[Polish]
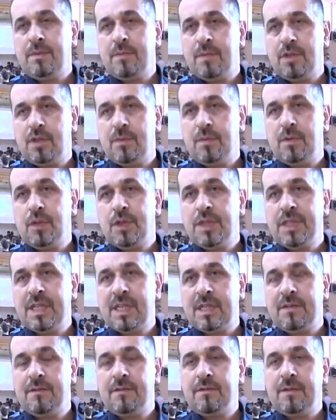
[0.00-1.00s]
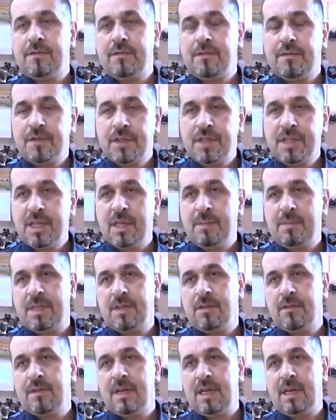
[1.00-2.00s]
możemy uzyskać we wszystkich
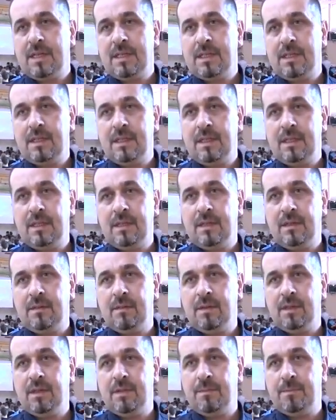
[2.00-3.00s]
placówkach e,